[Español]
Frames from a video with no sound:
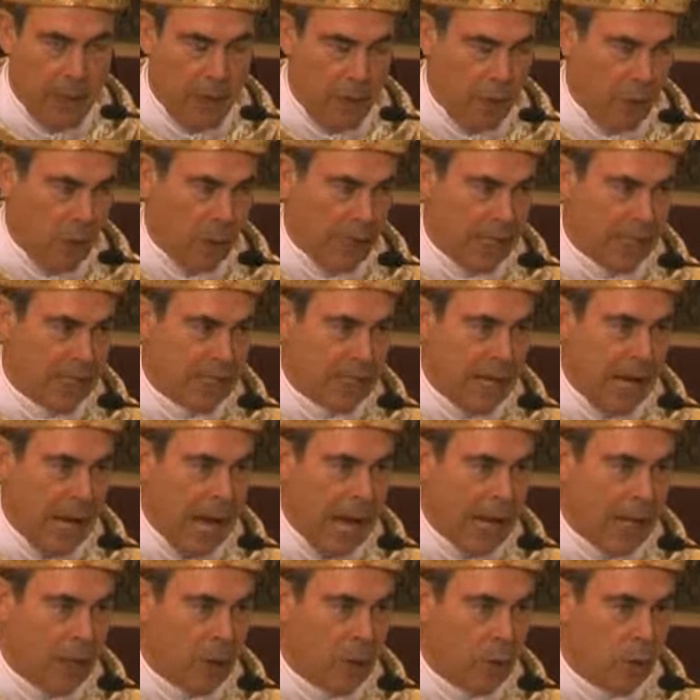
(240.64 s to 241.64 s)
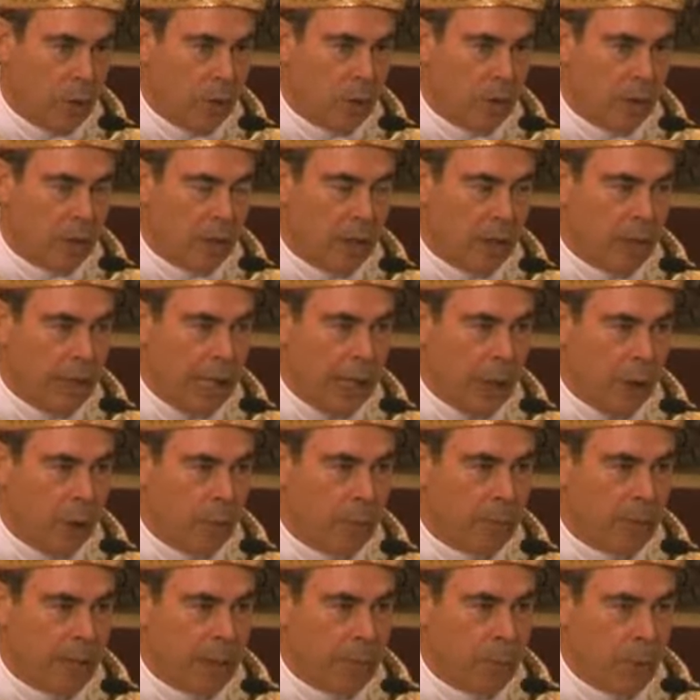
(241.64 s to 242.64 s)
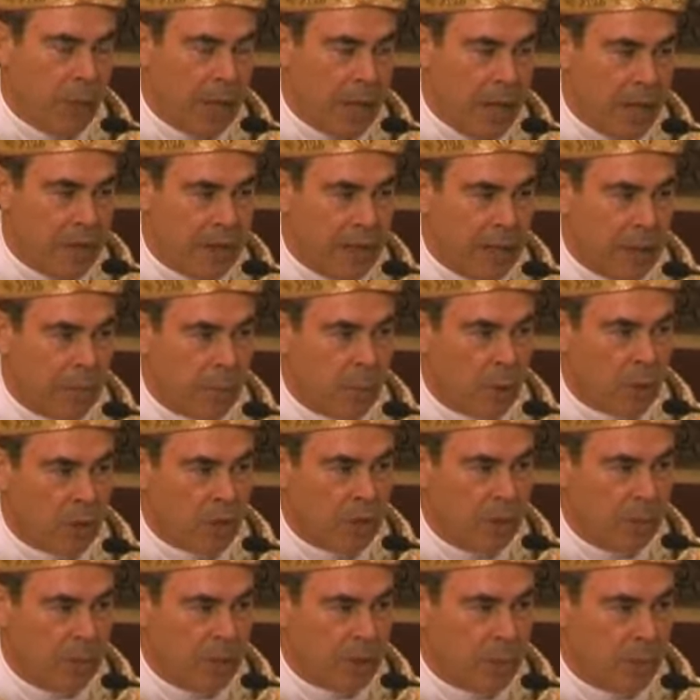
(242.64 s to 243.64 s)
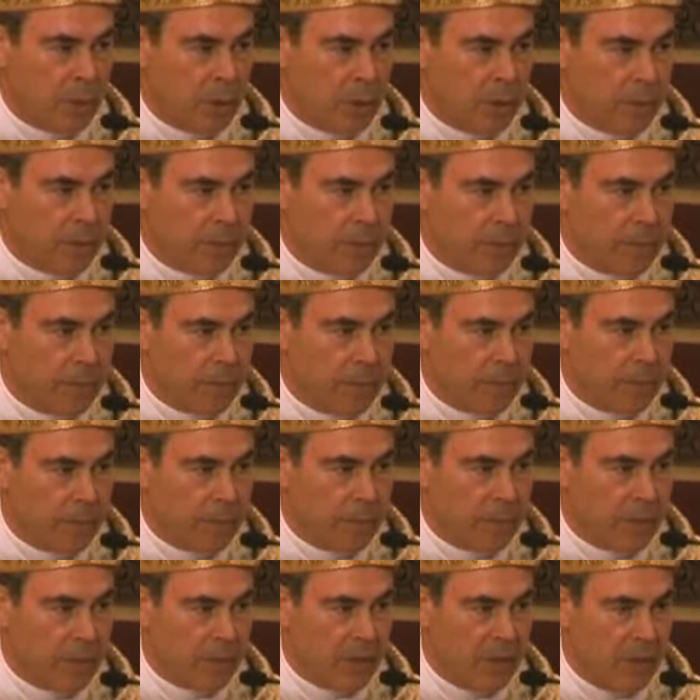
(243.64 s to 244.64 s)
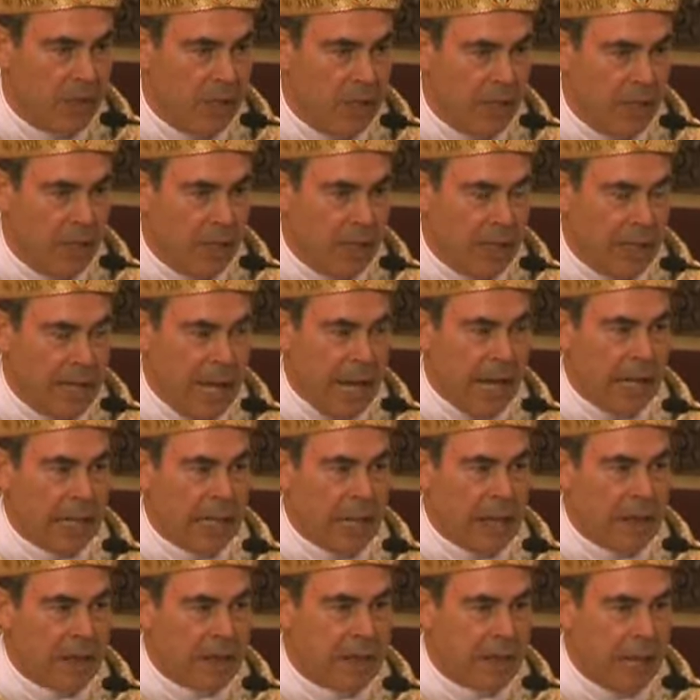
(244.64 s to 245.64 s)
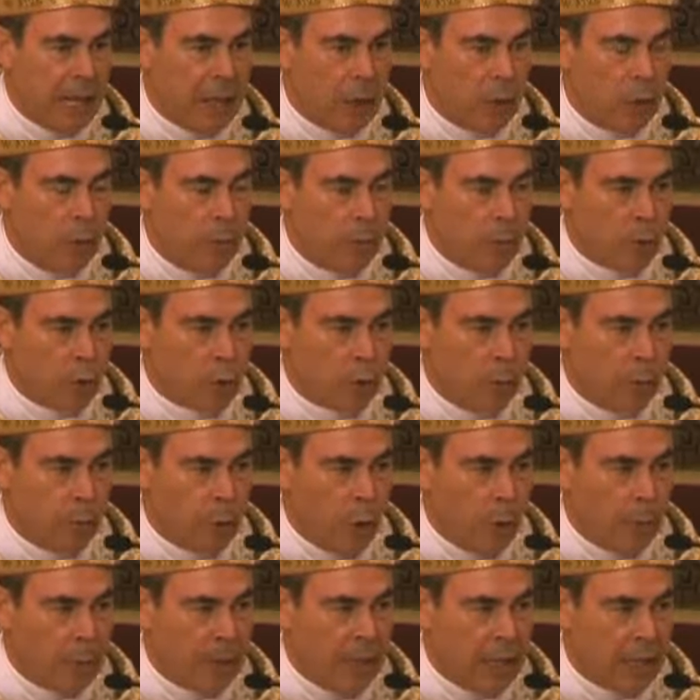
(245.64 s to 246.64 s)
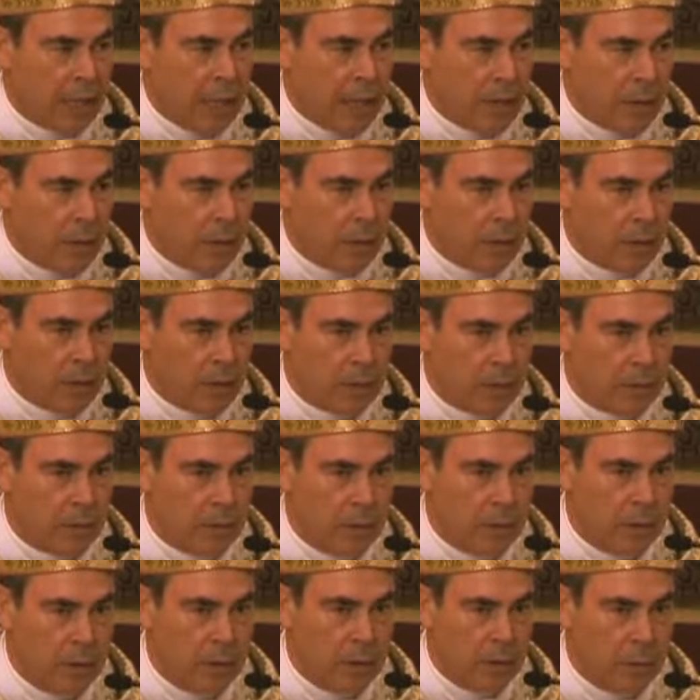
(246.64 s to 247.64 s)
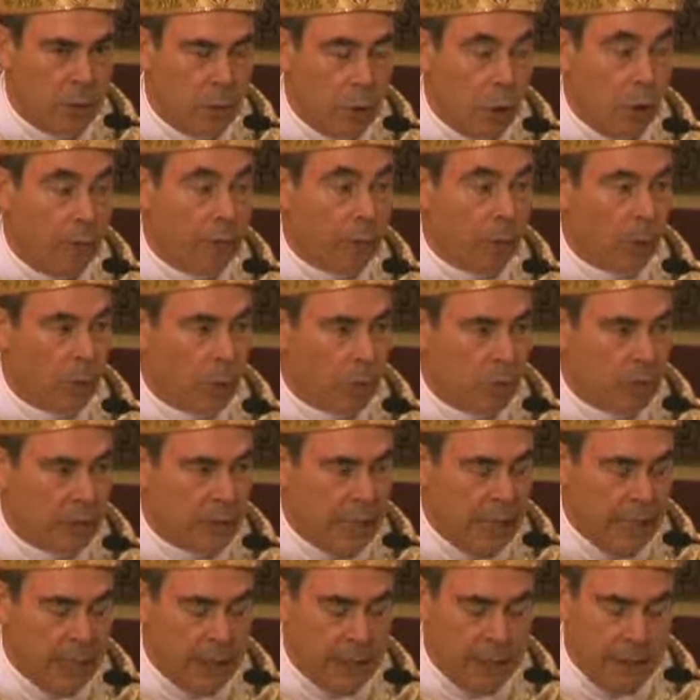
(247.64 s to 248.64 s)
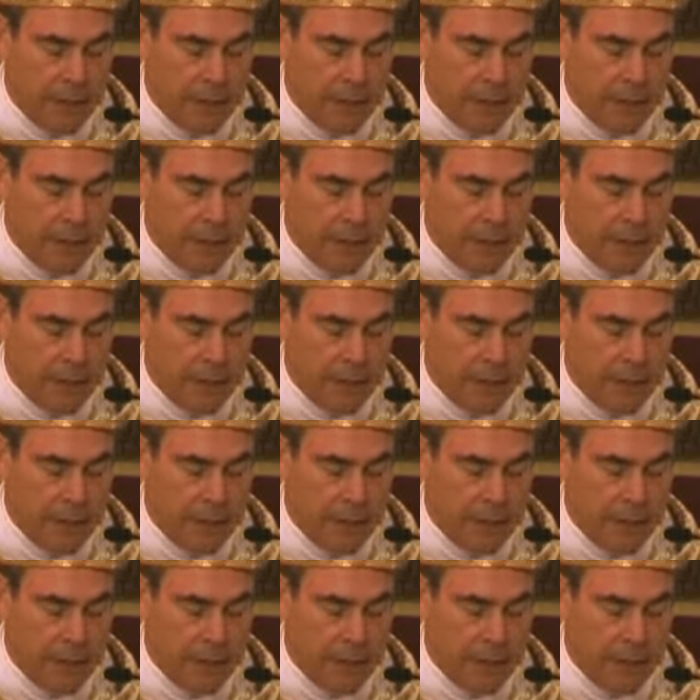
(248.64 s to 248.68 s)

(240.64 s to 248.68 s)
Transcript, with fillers: No es algo que el hombre pueda hacer por sí mismo, ni alcanzarlo por su propia razón o voluntad.